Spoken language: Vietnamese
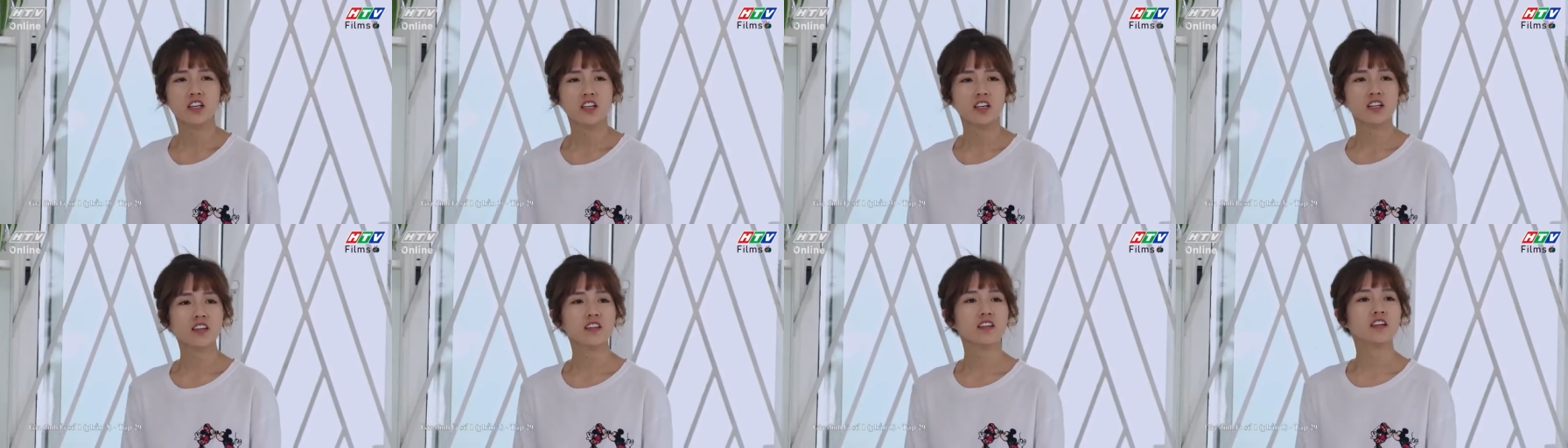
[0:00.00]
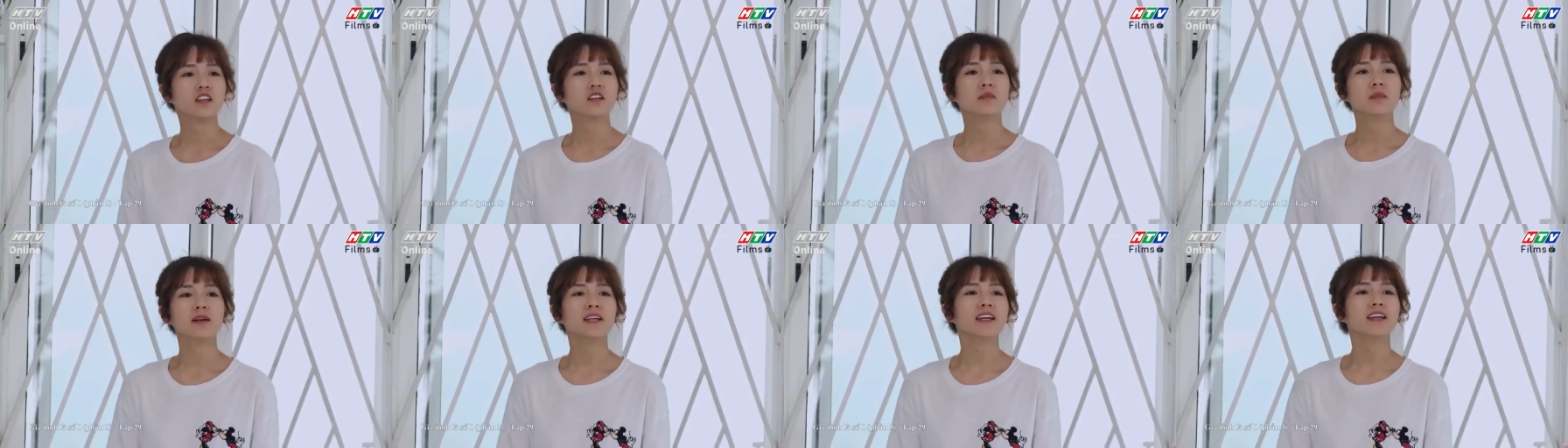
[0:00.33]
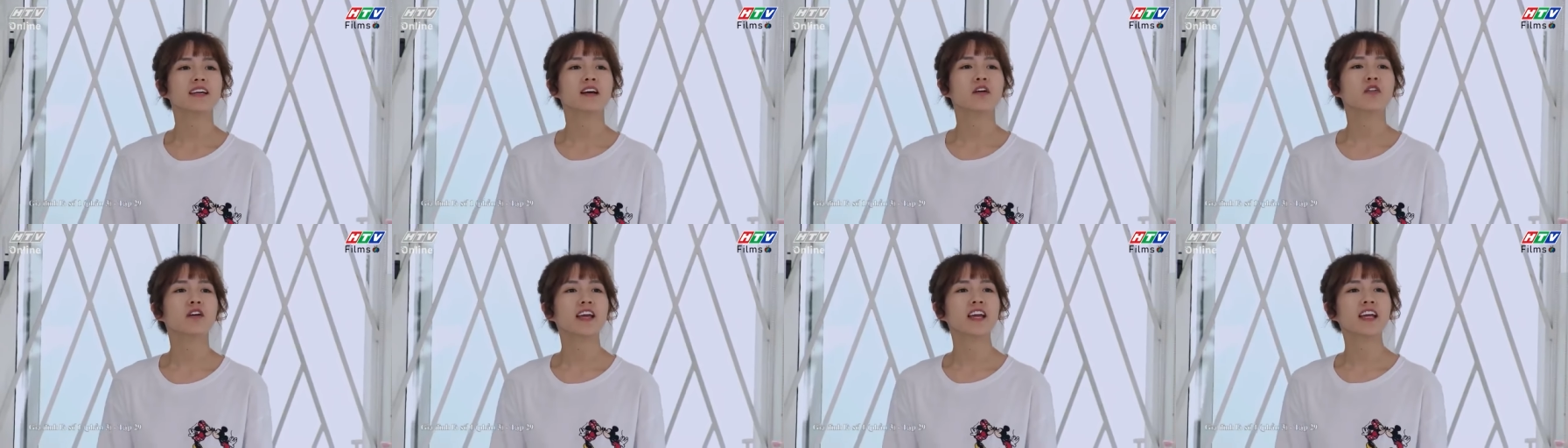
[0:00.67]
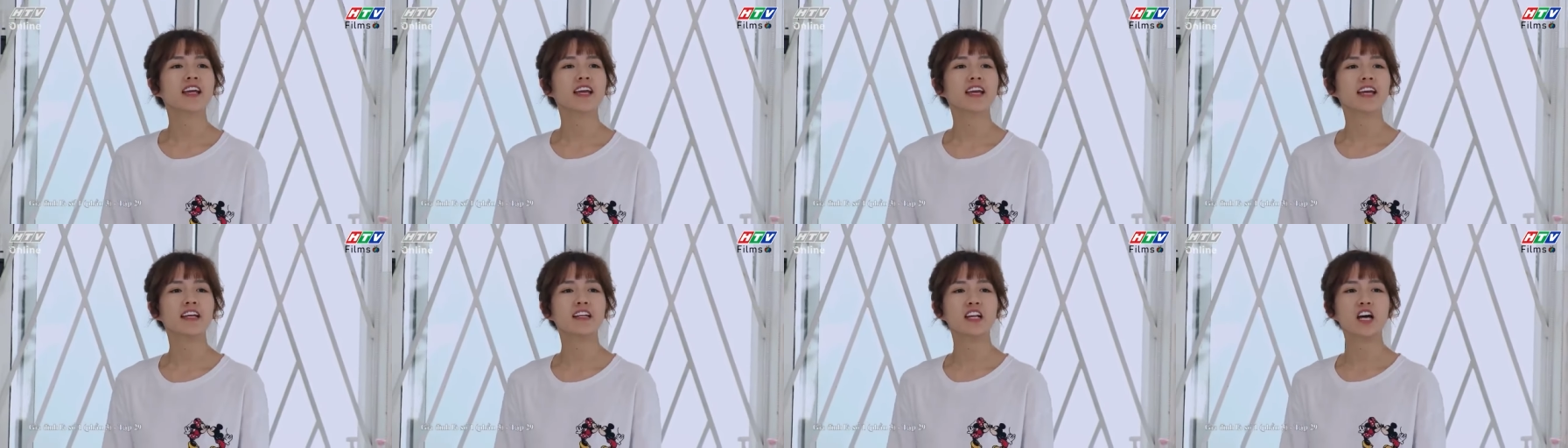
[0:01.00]
anh dự mấy cái câu
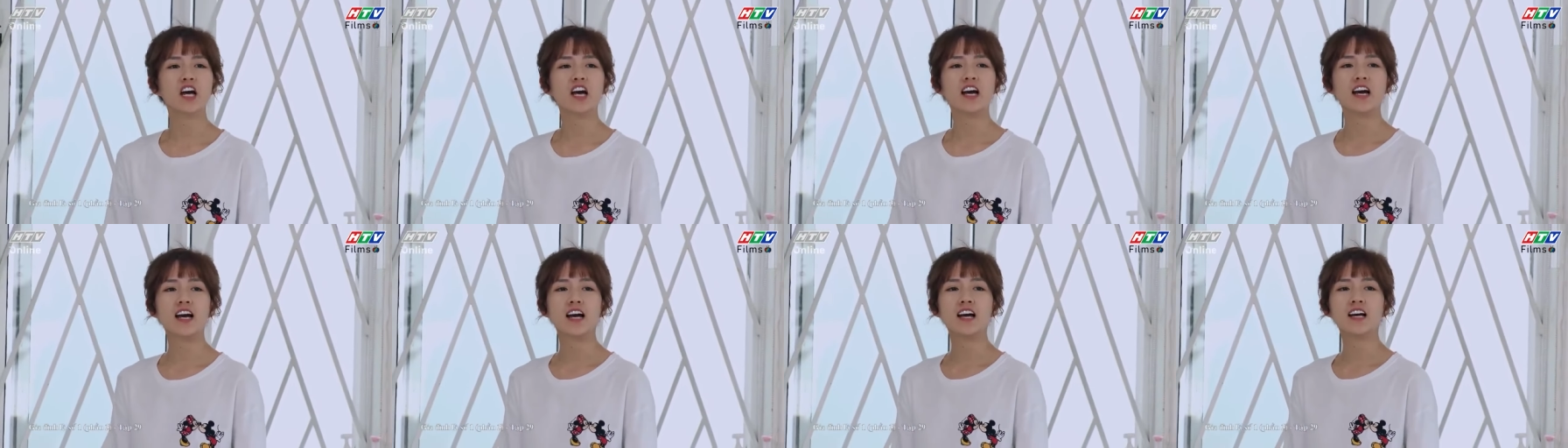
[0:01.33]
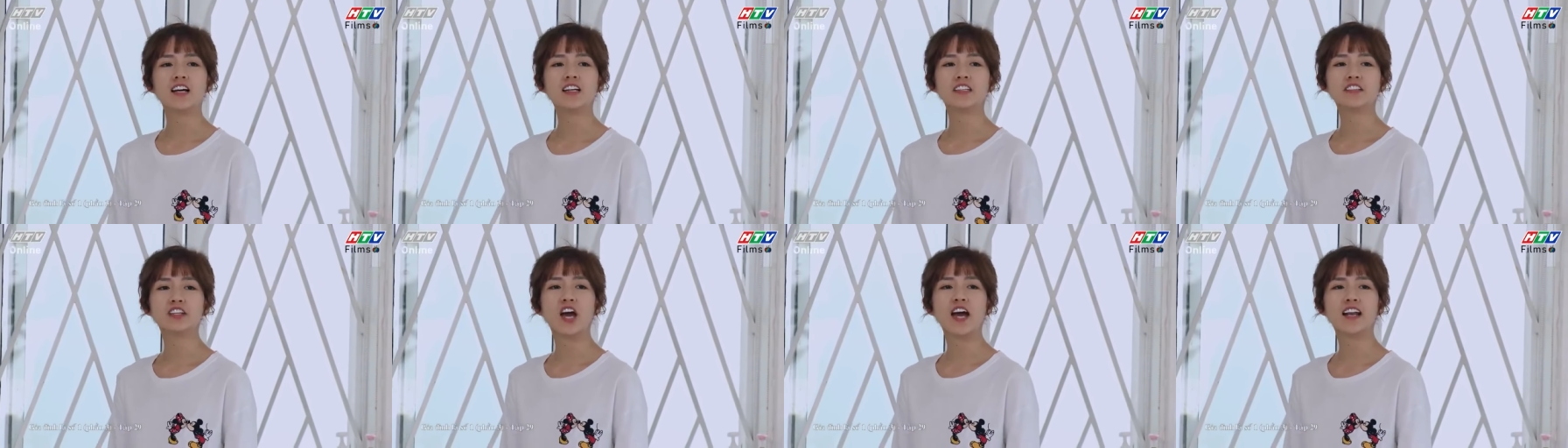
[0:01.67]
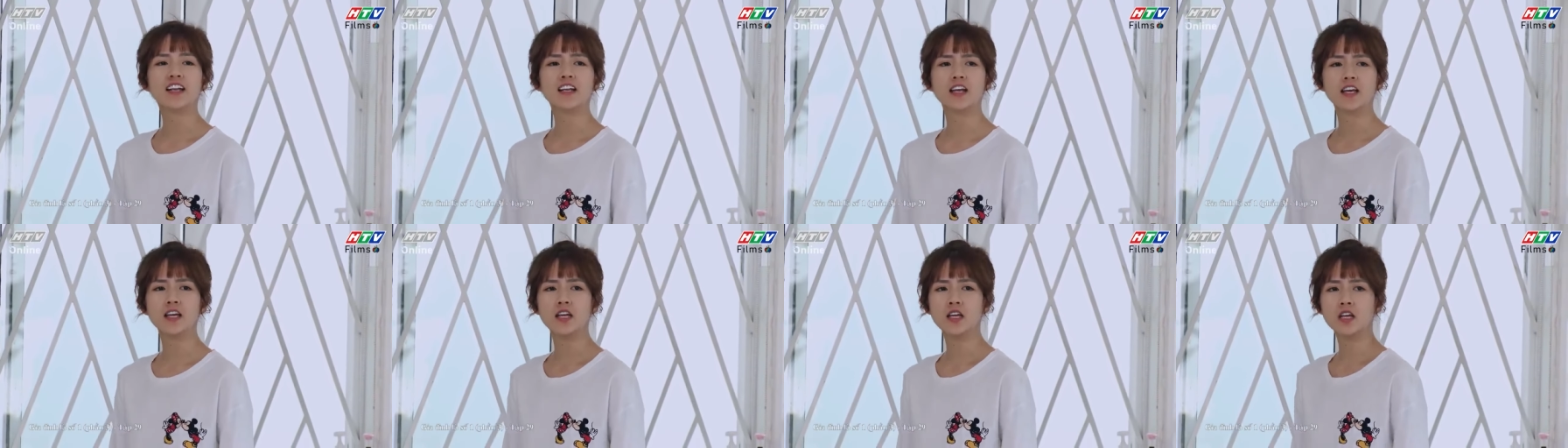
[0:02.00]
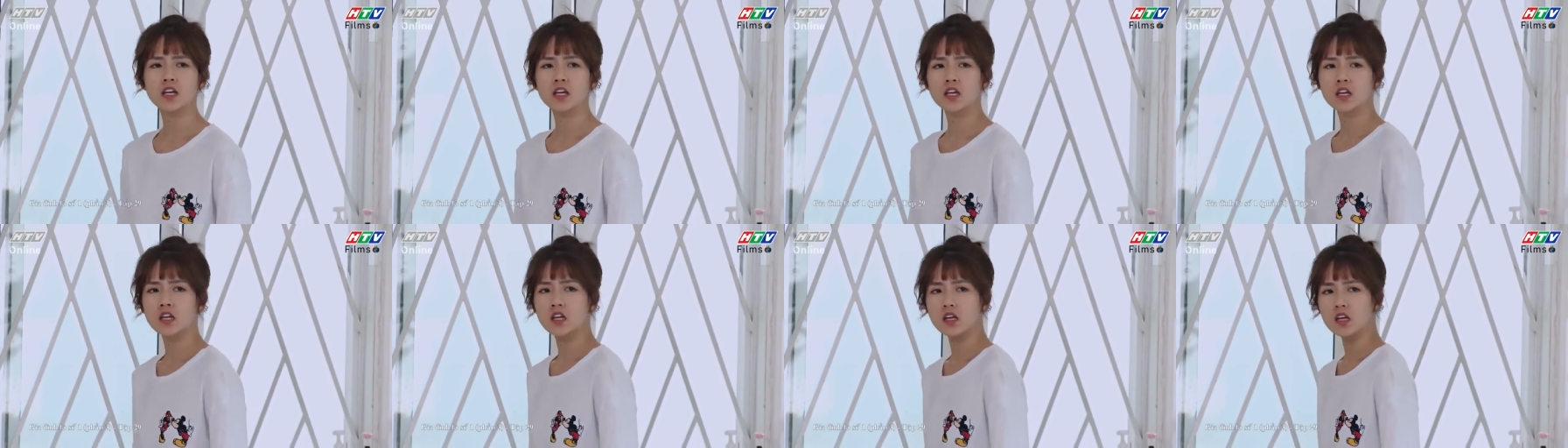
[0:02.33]
khen khen đó hả cho anh đi
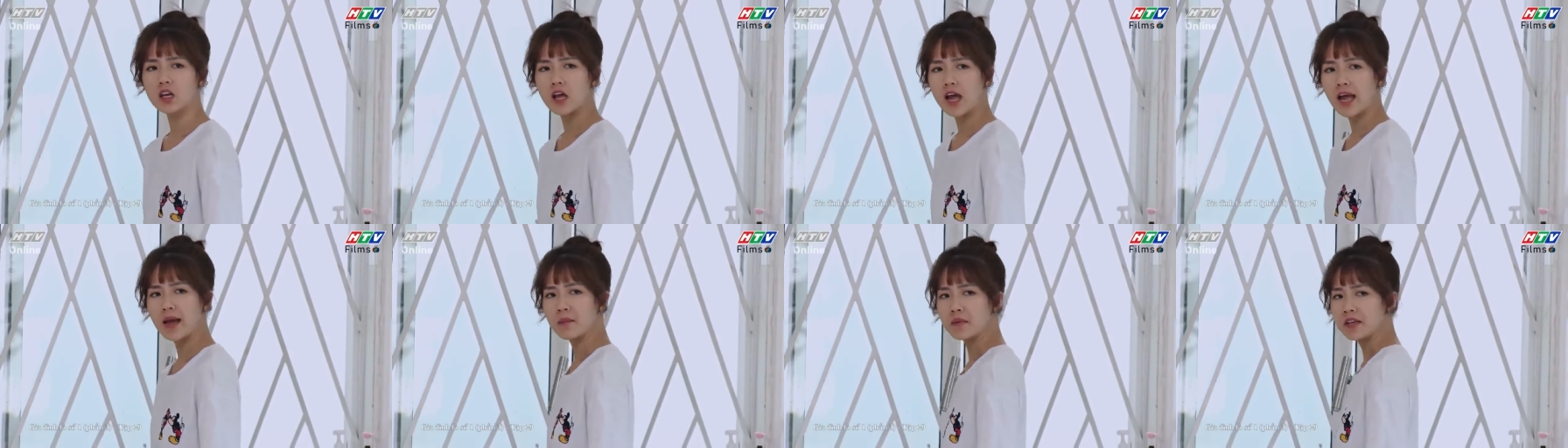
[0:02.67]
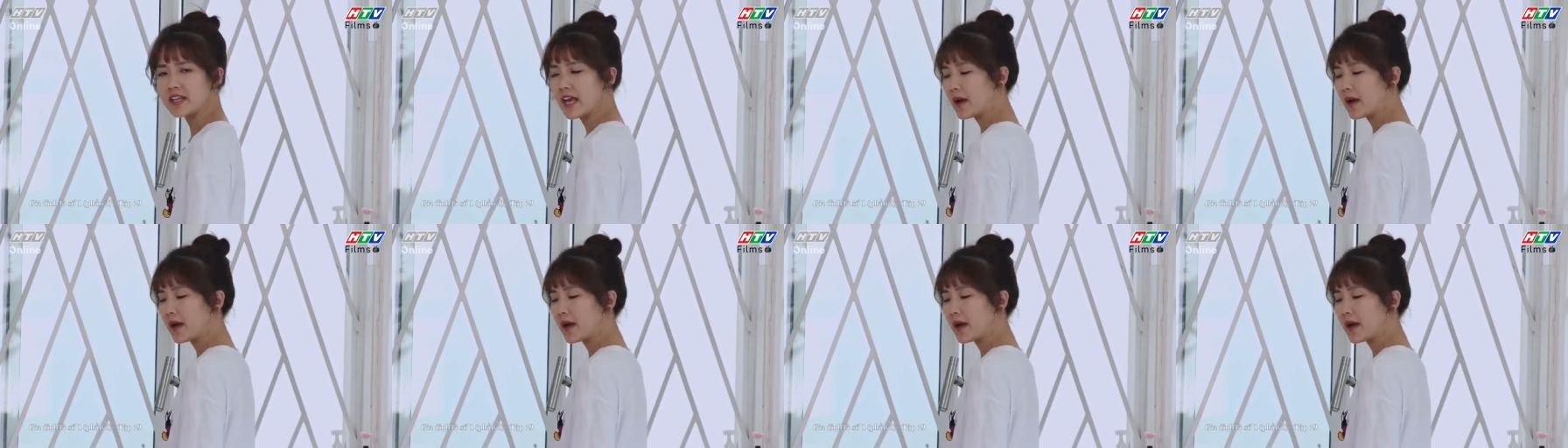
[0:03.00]
ai mà